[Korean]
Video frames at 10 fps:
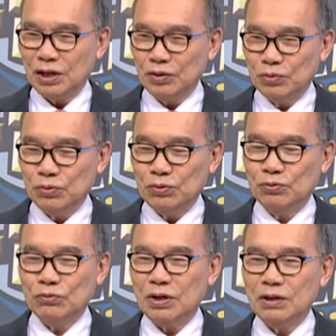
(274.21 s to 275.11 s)
다
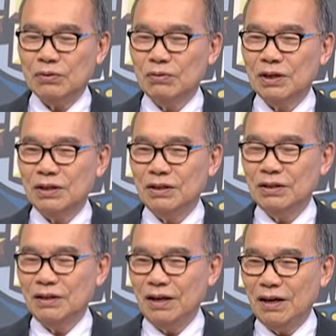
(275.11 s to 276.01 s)
좋을 줄 알고
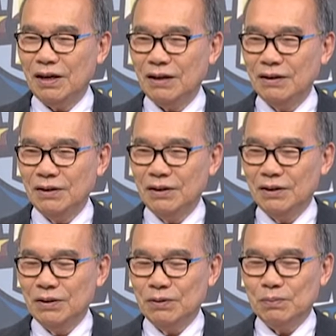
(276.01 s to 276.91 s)
왔는데
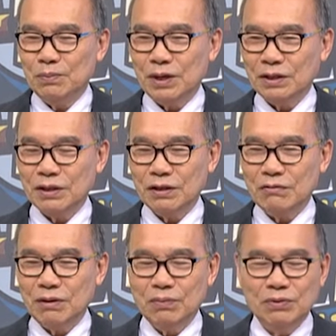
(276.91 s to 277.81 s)

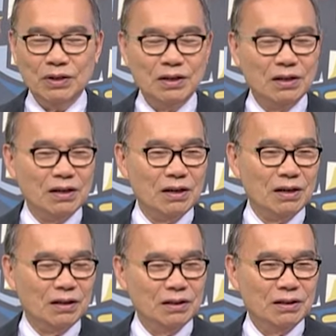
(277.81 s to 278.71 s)
막상 와 보니까